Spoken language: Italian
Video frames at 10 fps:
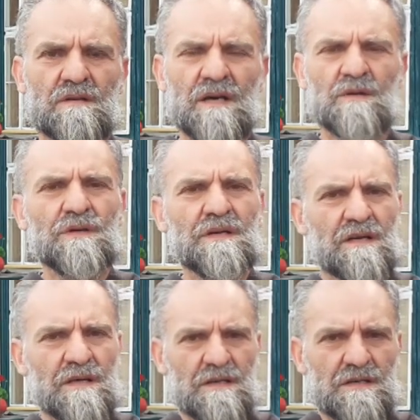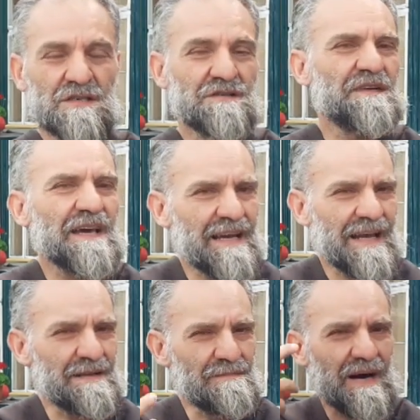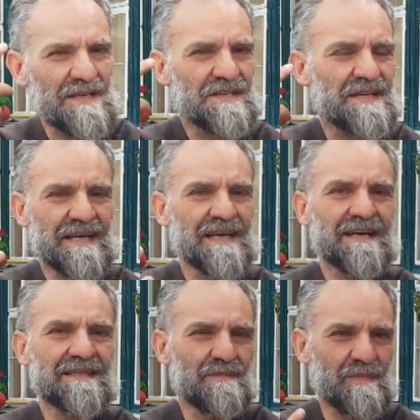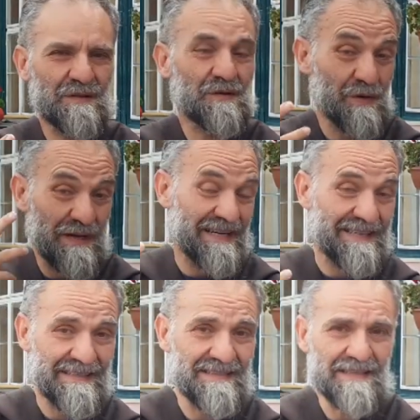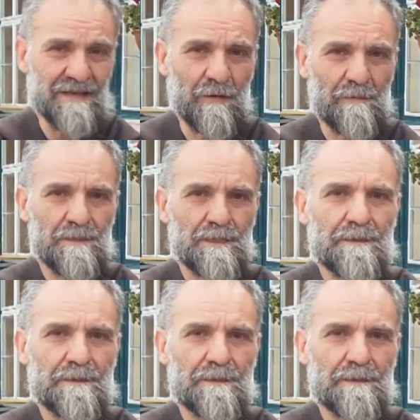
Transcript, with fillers: E lui svela l'immagine che ha del padrone e di Dio.